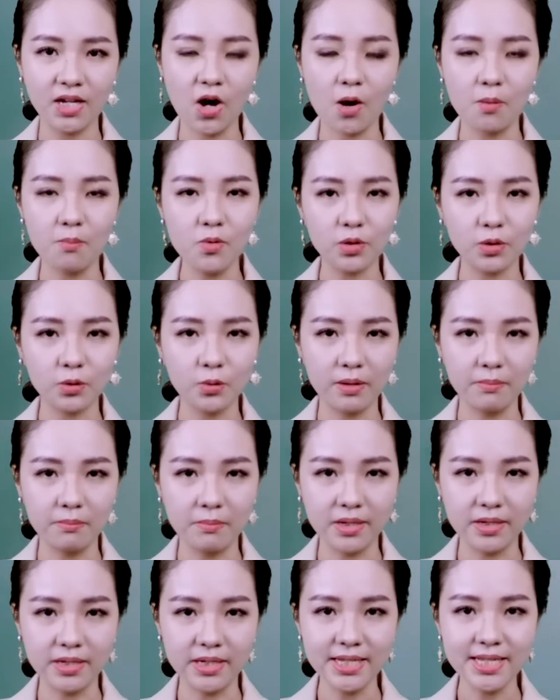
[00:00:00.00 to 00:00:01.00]
có một tuần
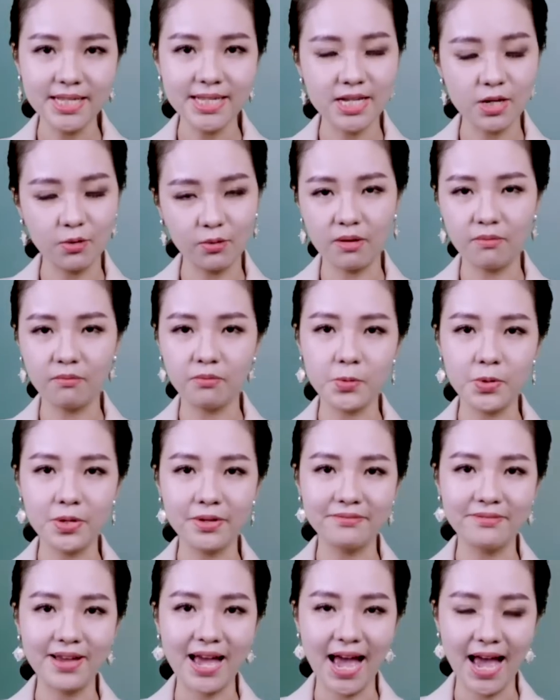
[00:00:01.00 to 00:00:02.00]
mới nhiều niềm vui
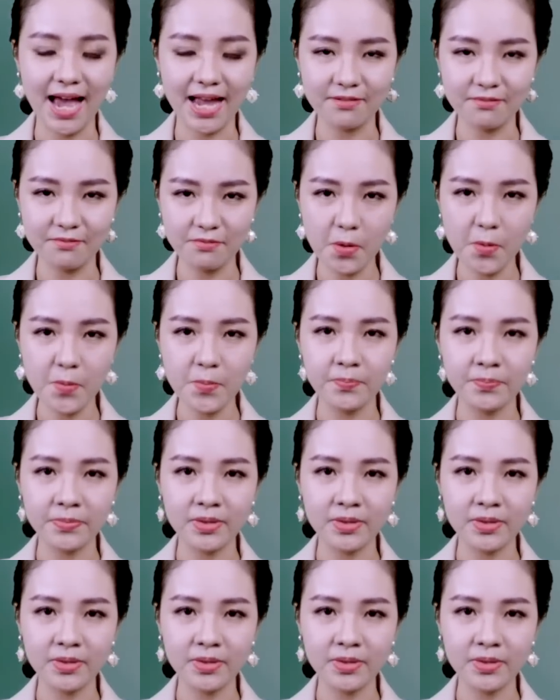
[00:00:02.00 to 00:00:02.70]
và hạnh phúc!